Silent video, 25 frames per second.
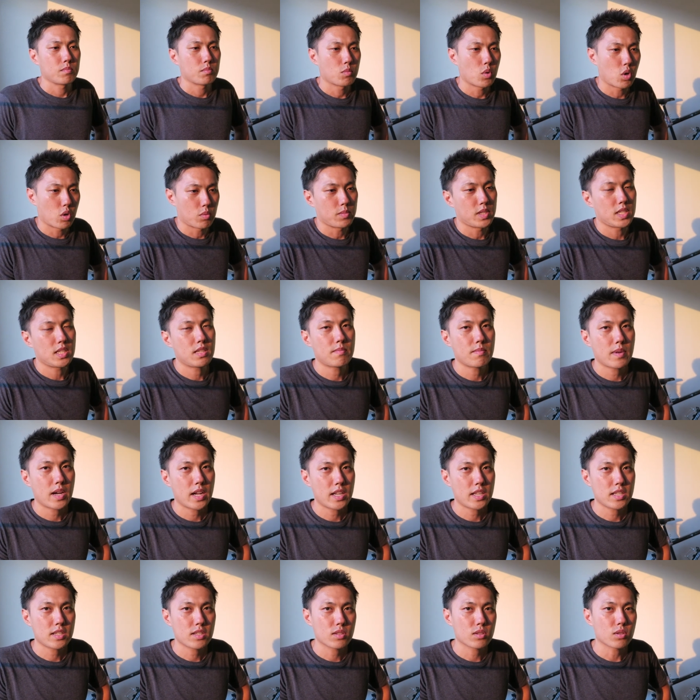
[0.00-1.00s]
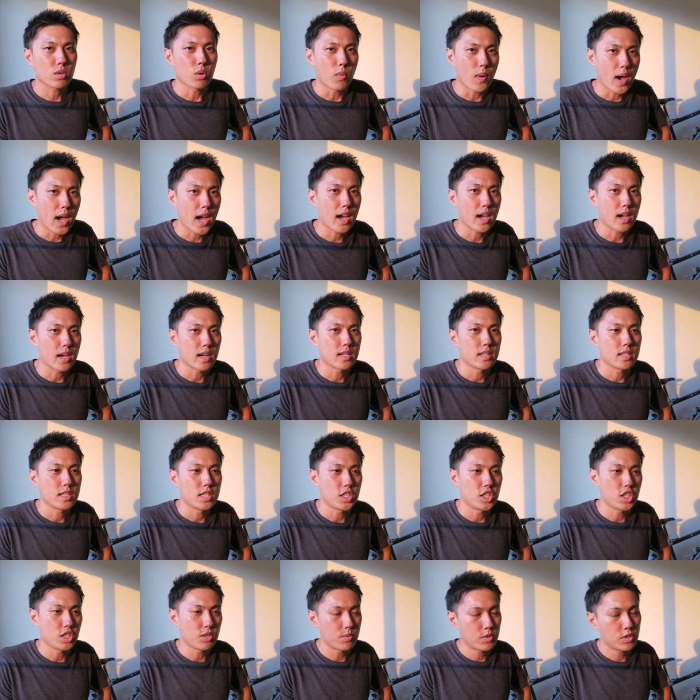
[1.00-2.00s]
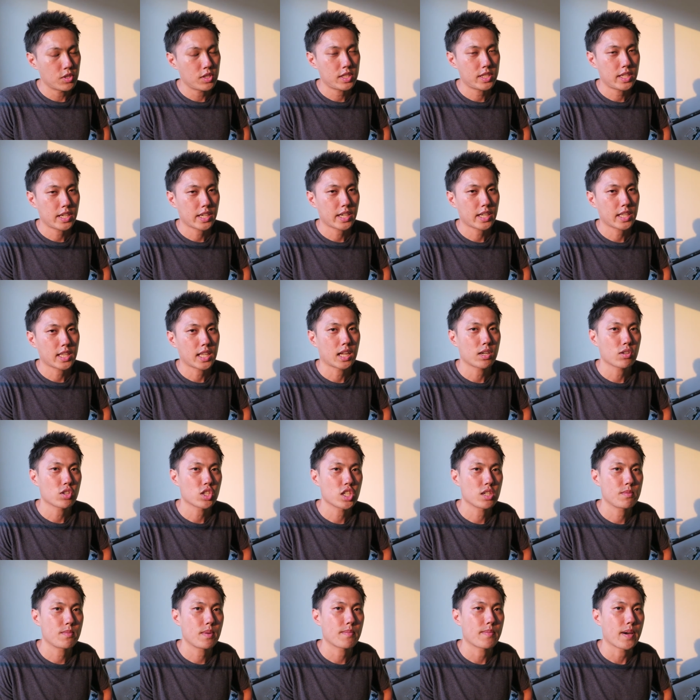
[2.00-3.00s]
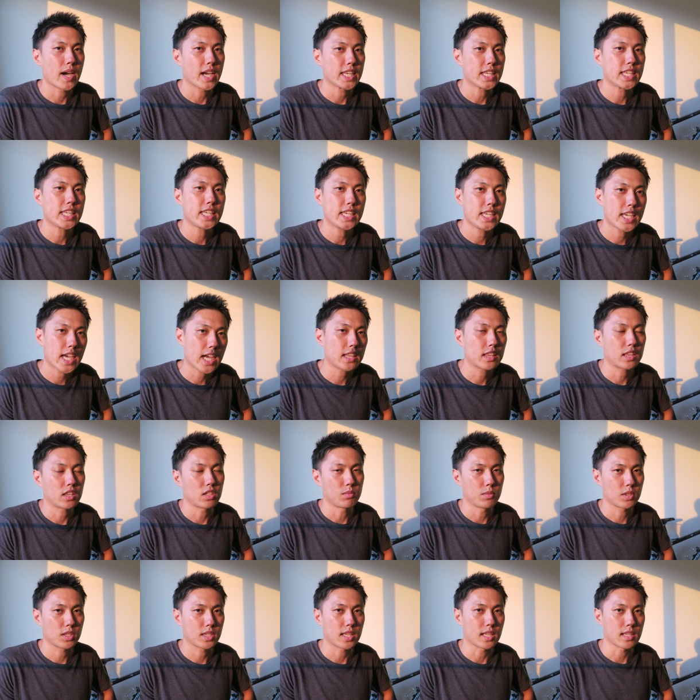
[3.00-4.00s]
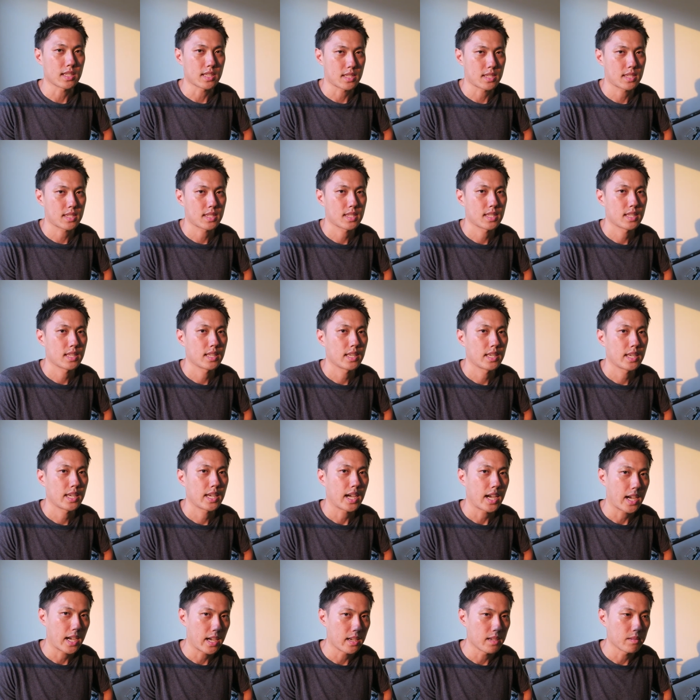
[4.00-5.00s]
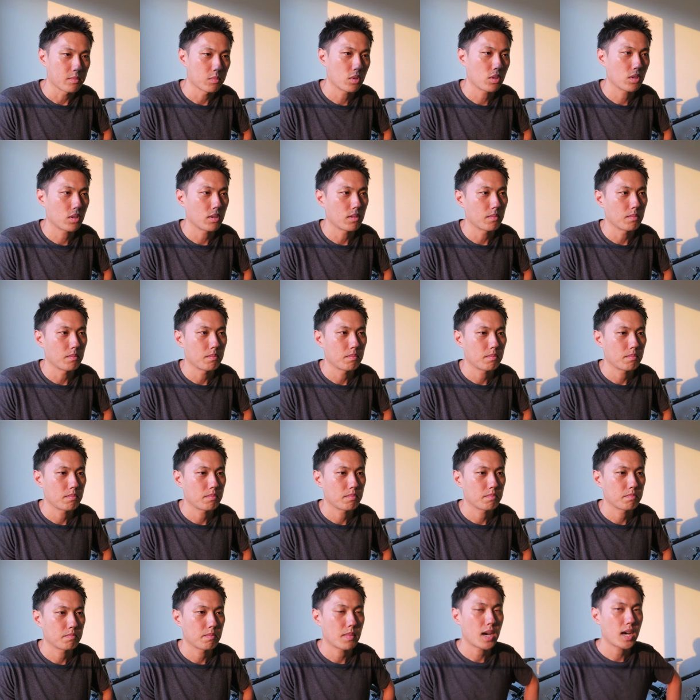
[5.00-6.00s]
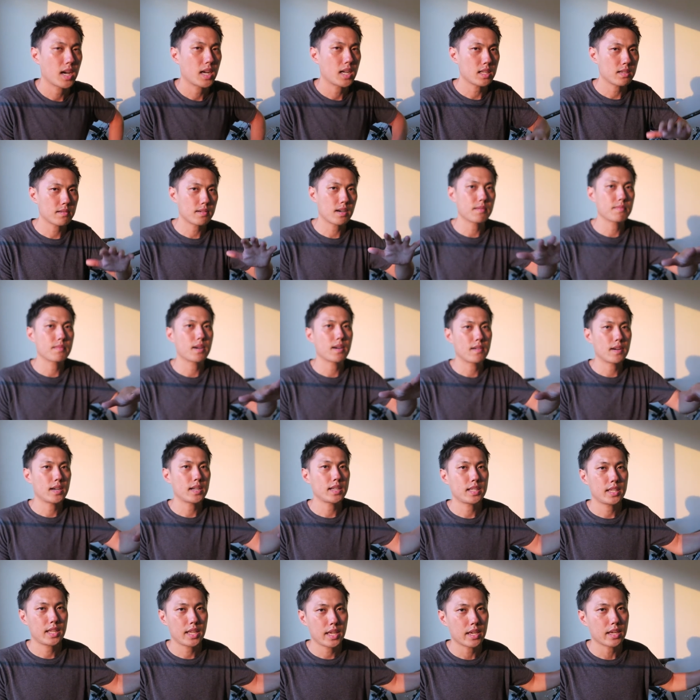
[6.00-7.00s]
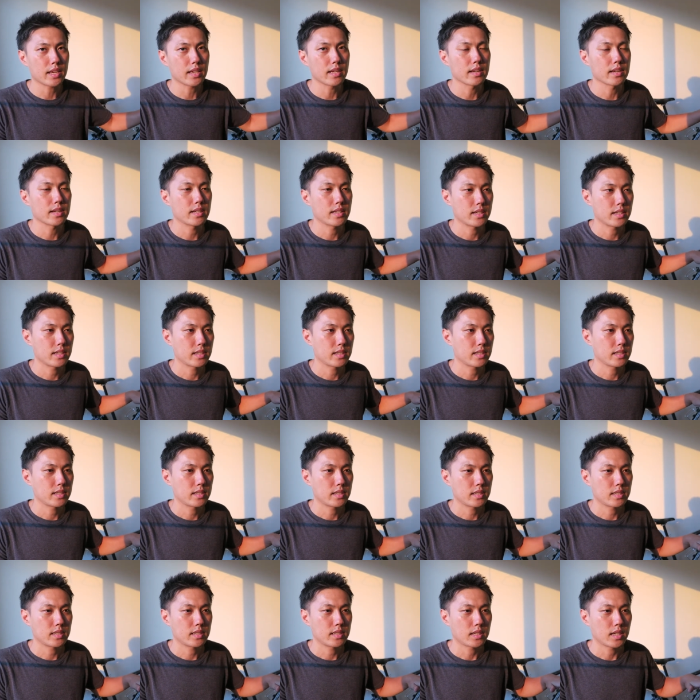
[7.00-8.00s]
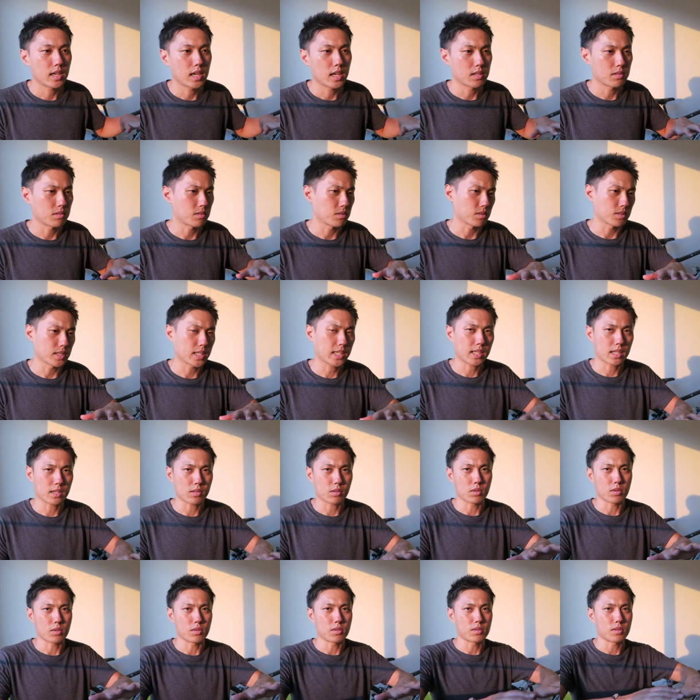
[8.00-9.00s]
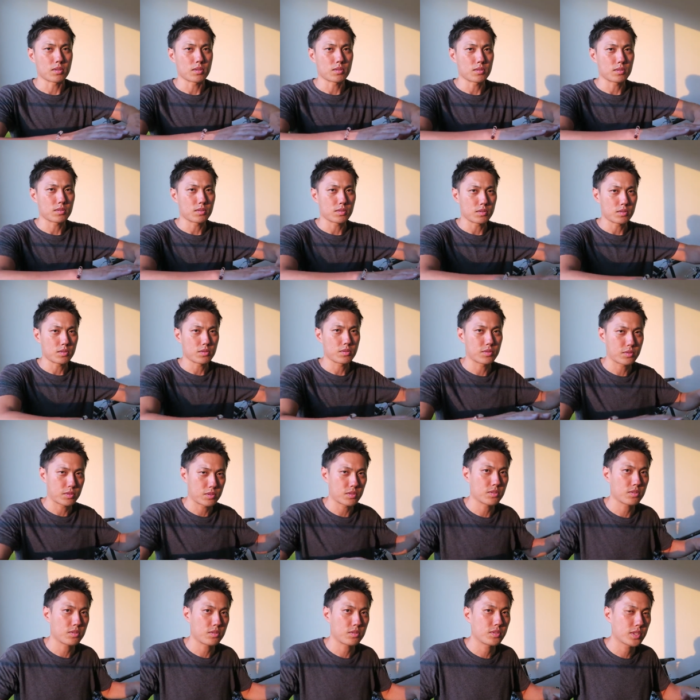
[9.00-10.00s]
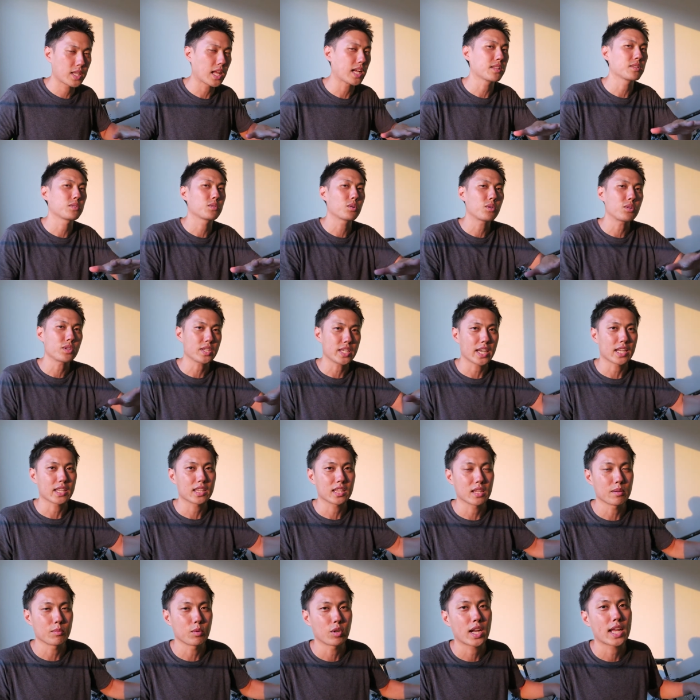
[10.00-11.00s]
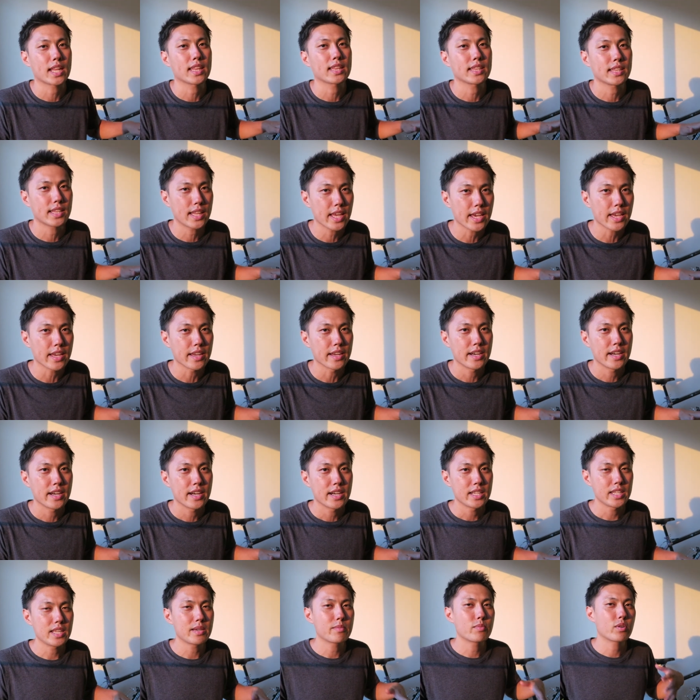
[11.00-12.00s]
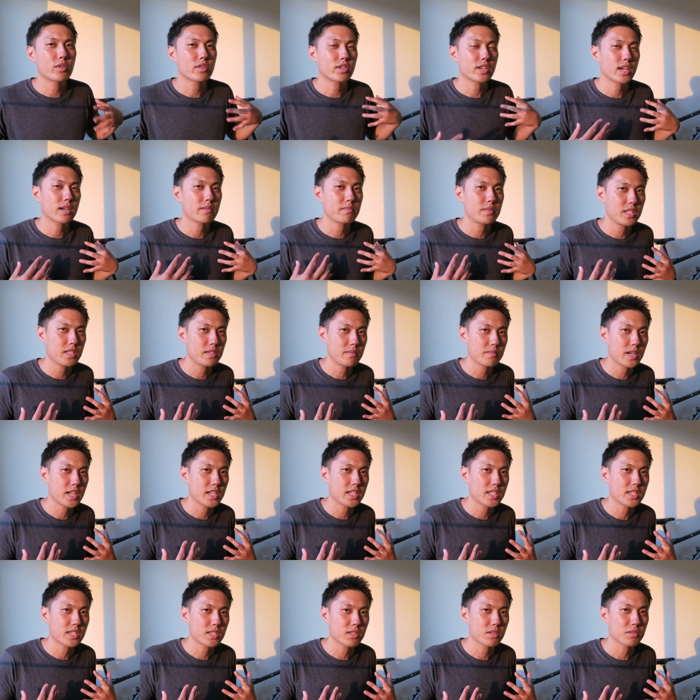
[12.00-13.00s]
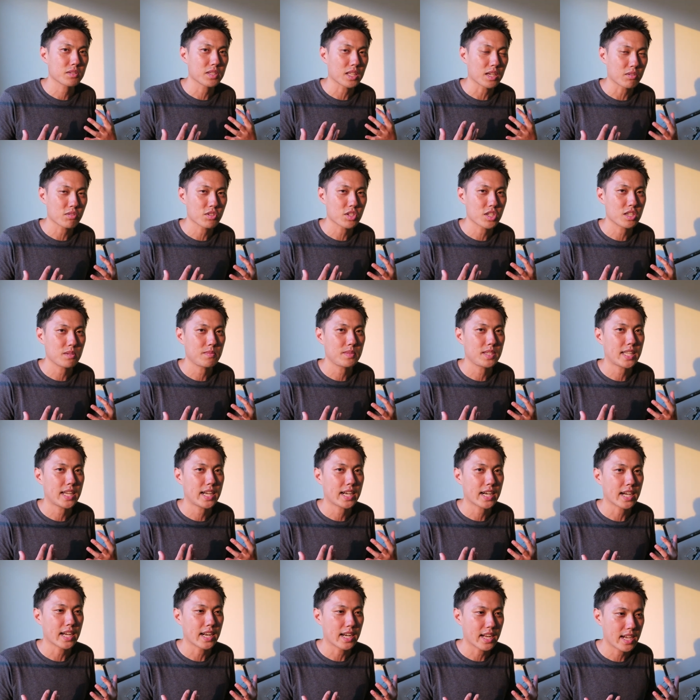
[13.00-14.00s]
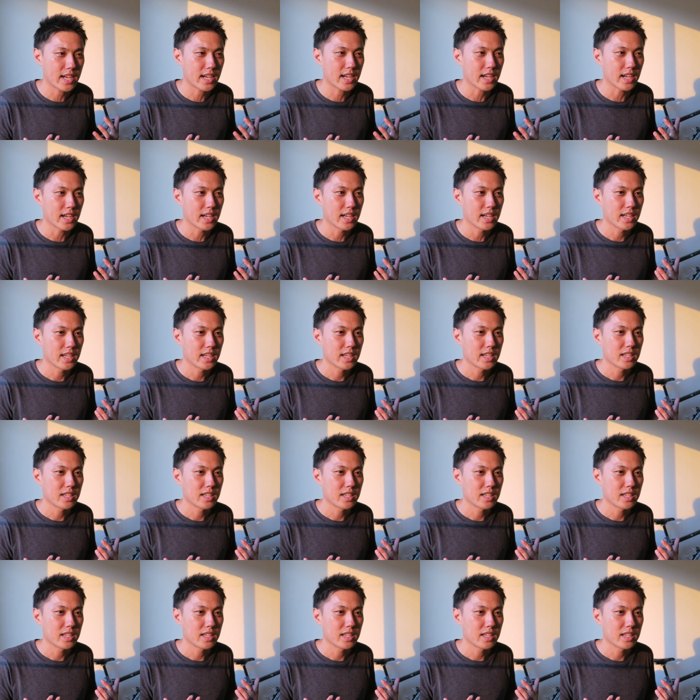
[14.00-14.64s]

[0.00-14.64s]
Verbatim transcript: もうミニマリストは自分だけ楽しめばいいやって思ったんですはいもう周りは周りであのなんかこう普通普段通りやってもらってで僕がミニマリストを楽しみながら